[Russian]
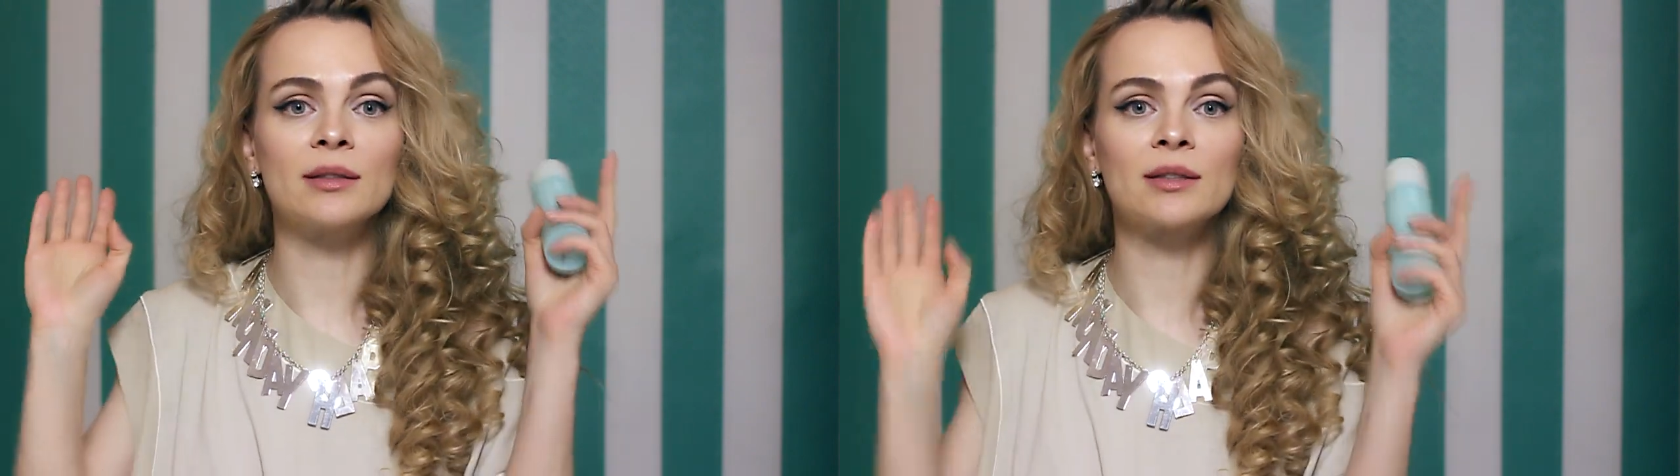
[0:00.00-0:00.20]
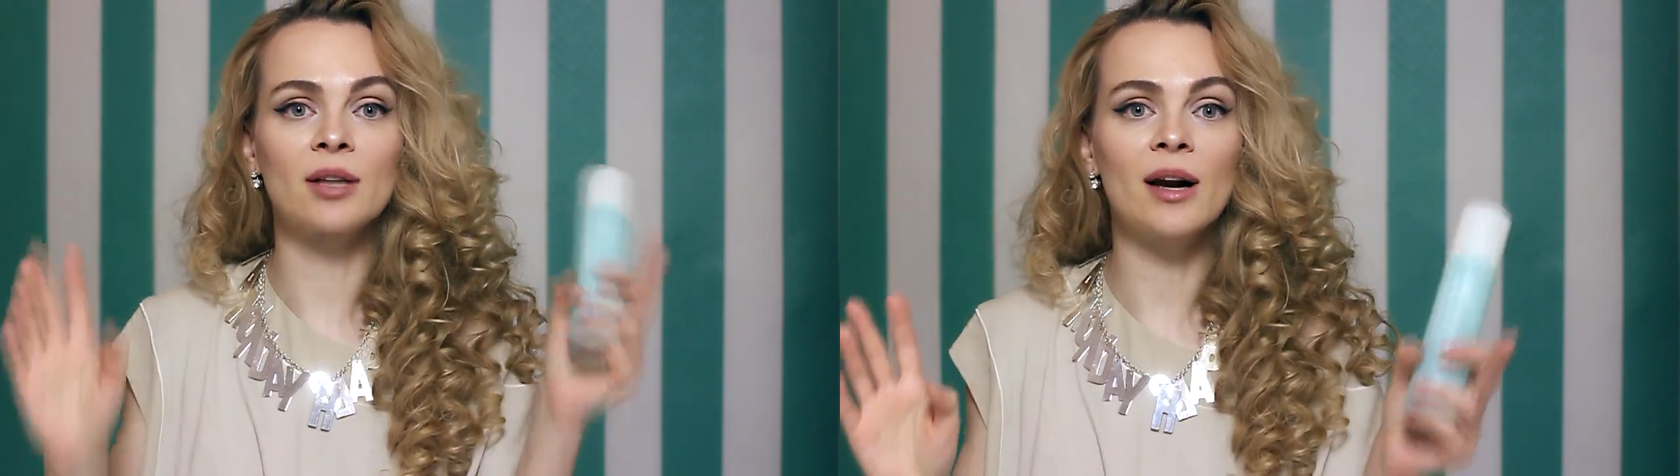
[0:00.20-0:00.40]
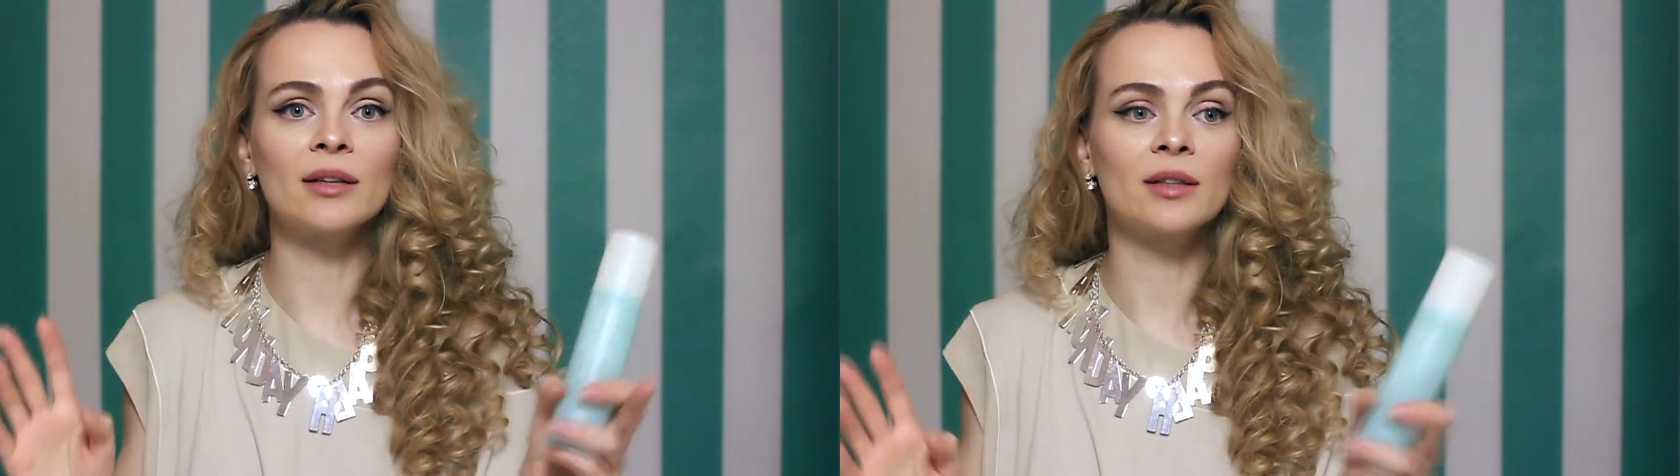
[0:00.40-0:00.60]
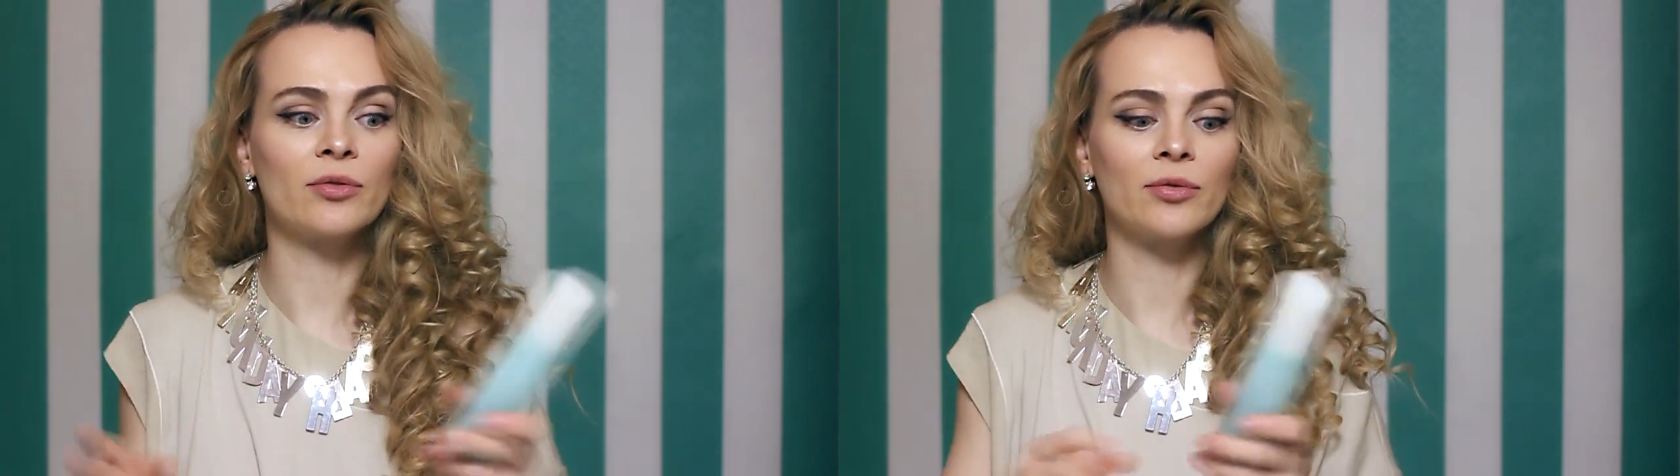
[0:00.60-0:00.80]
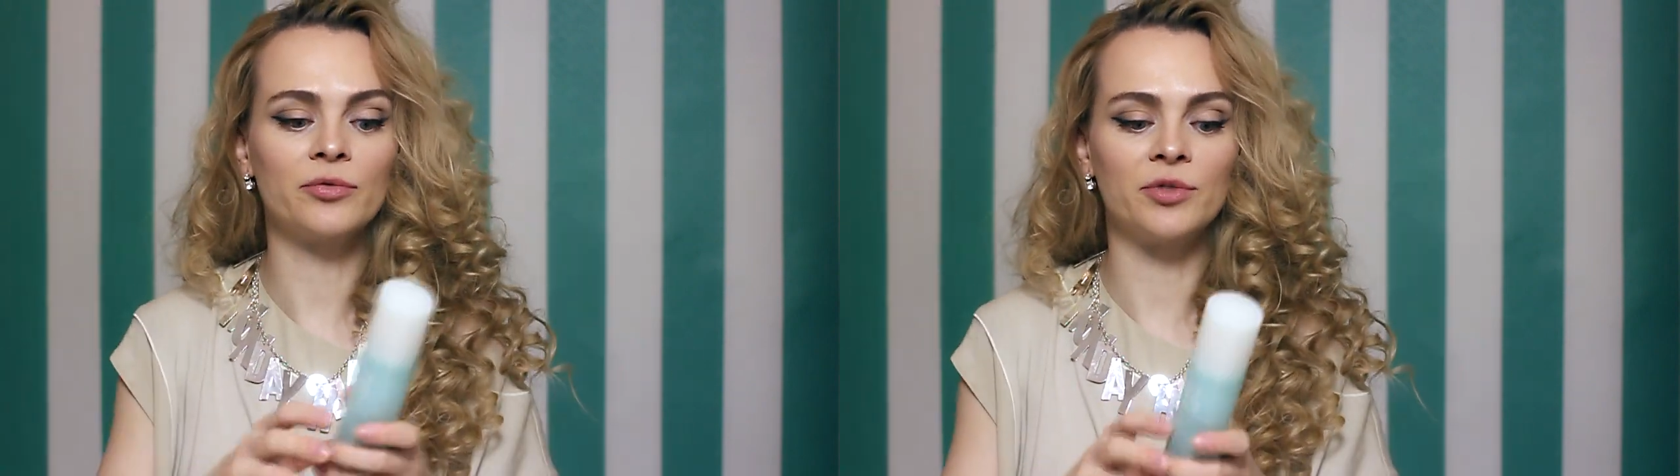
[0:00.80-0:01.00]

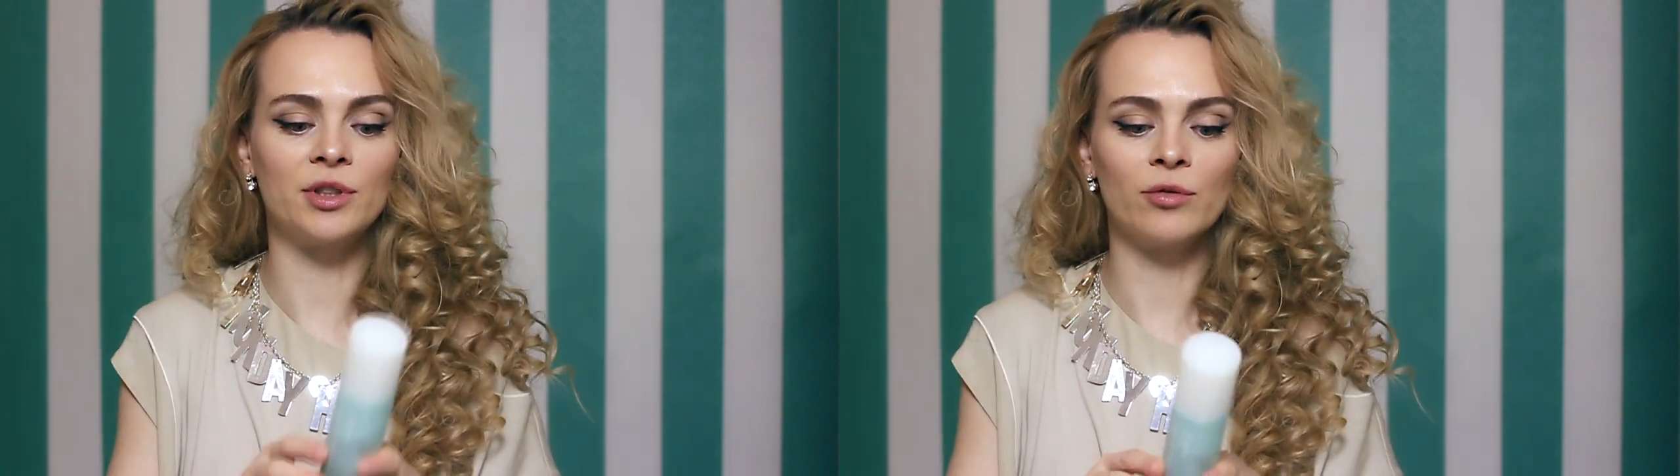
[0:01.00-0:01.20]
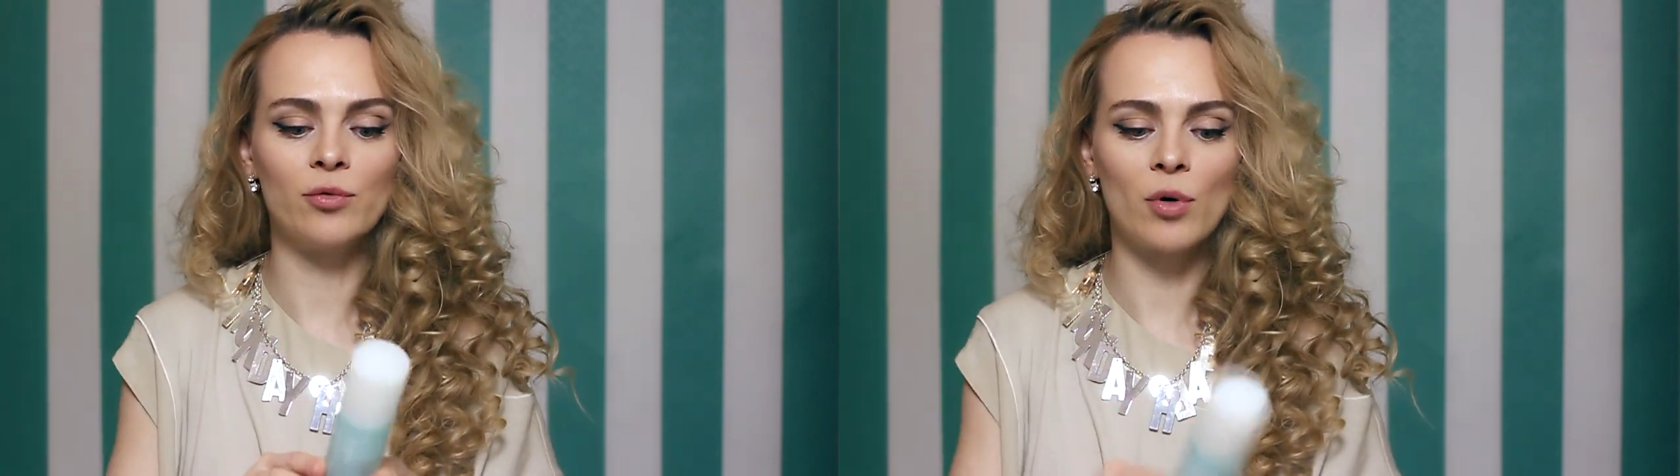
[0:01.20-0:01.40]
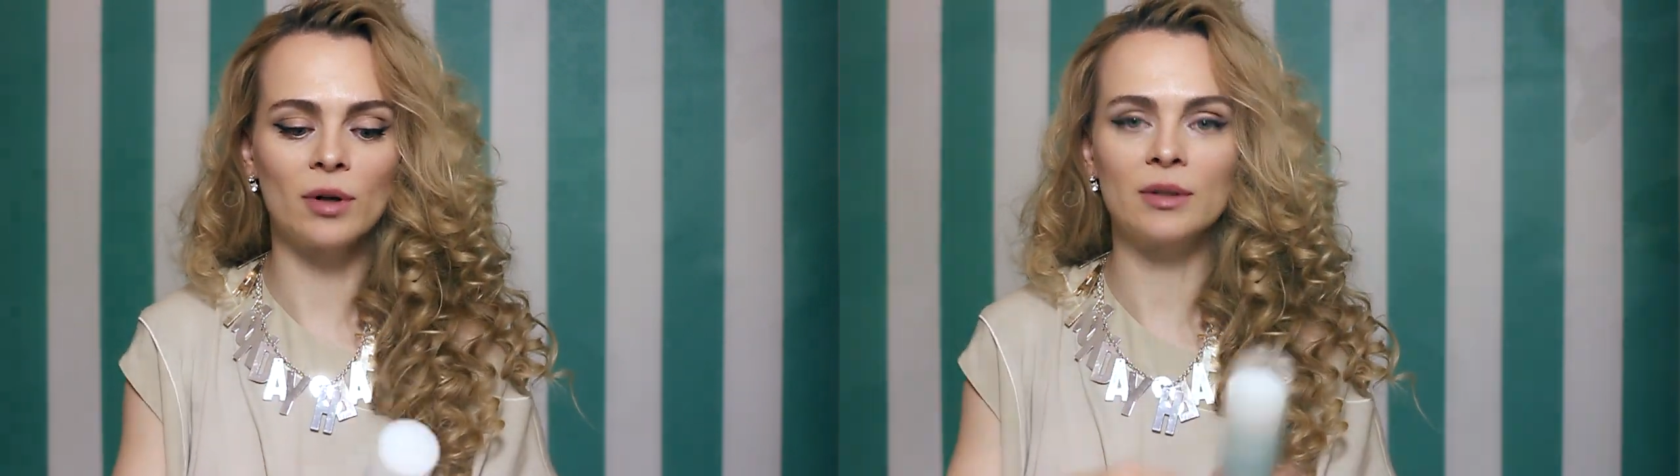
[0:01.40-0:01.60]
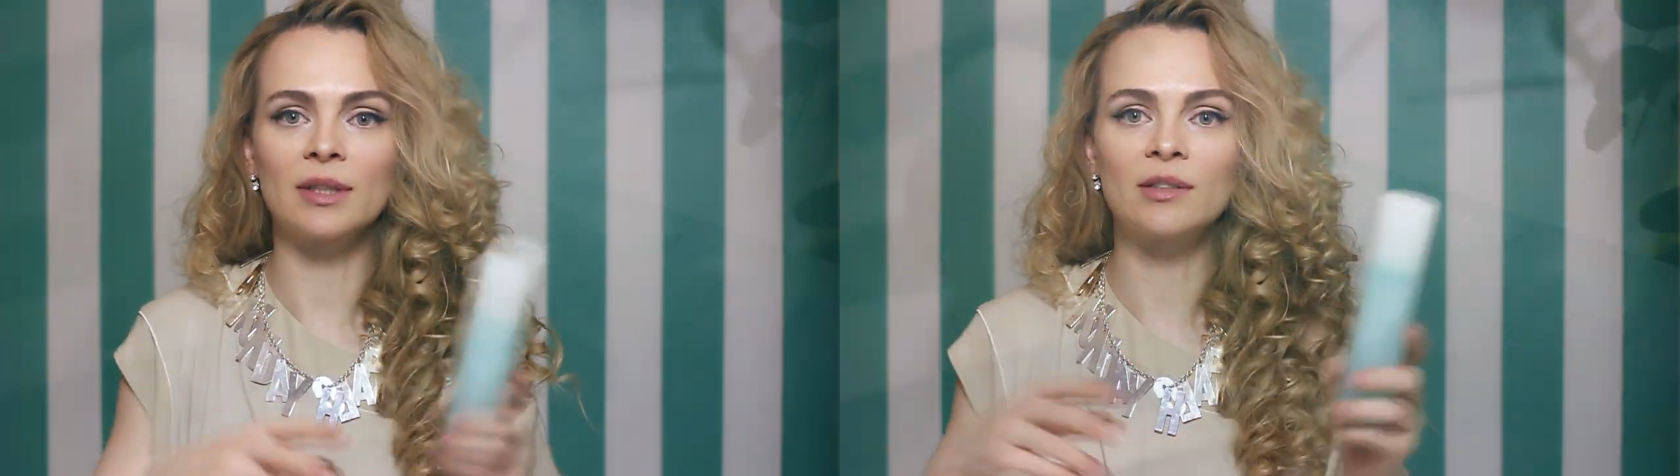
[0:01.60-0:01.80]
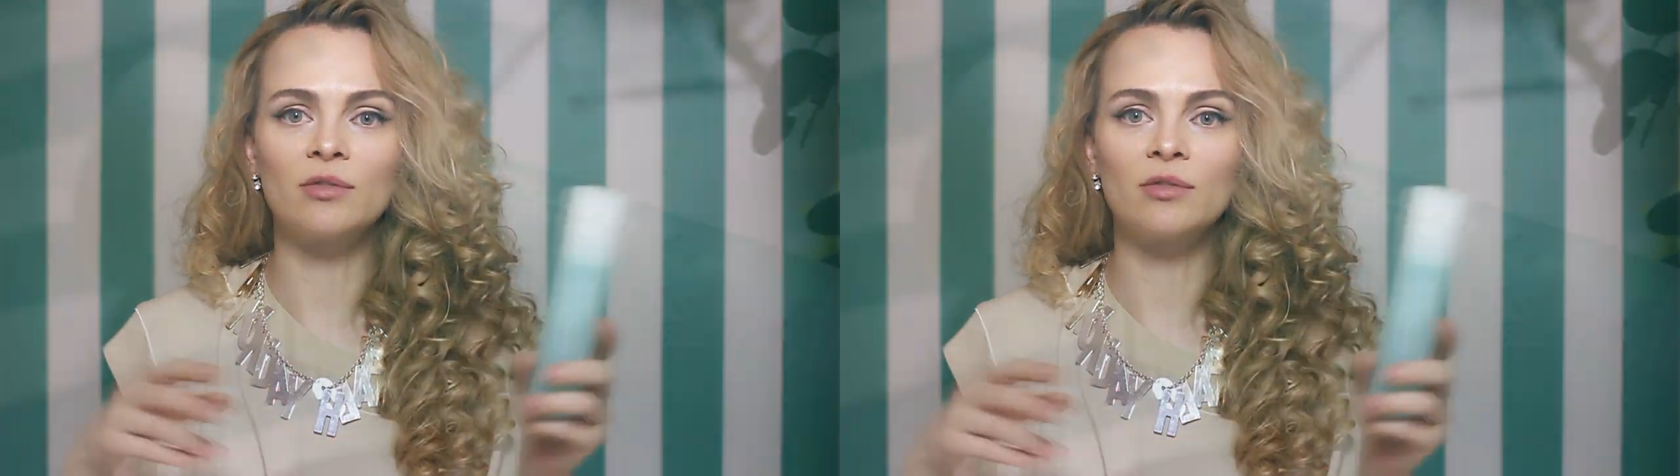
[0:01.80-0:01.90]
экстрактов, всего на